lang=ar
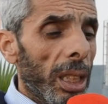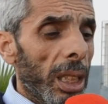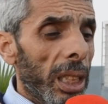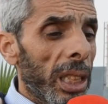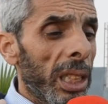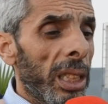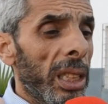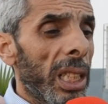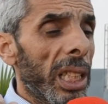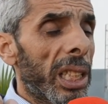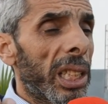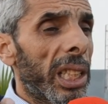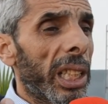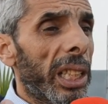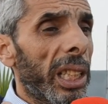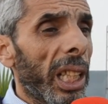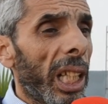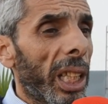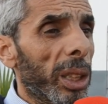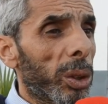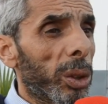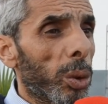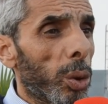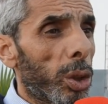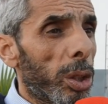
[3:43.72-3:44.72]
الناس اللي
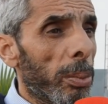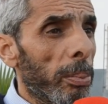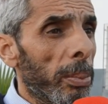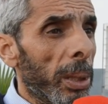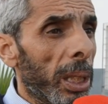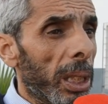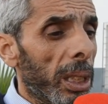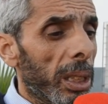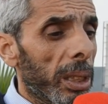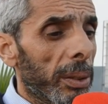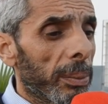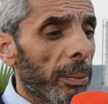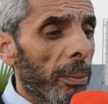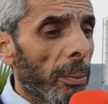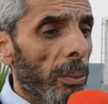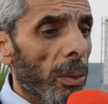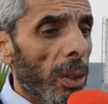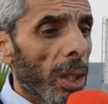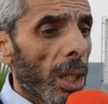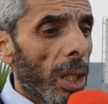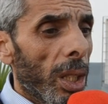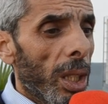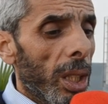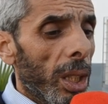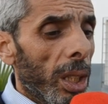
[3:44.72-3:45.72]
كيحضروا تما
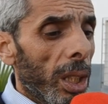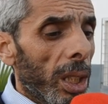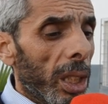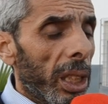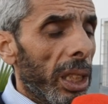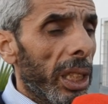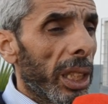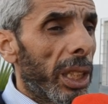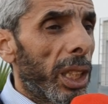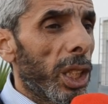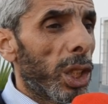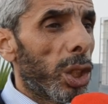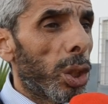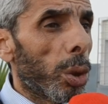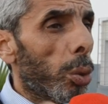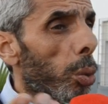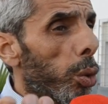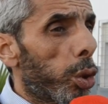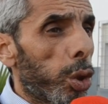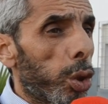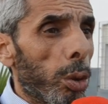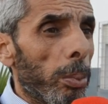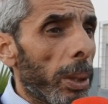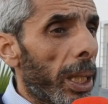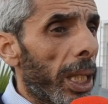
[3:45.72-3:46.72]
اللي
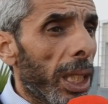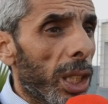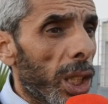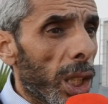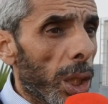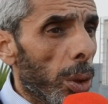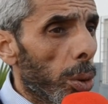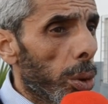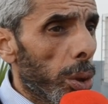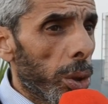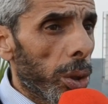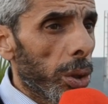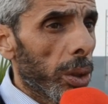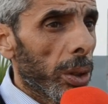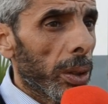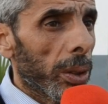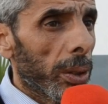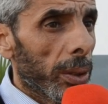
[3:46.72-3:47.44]
كيشوشوا ما كيجيوش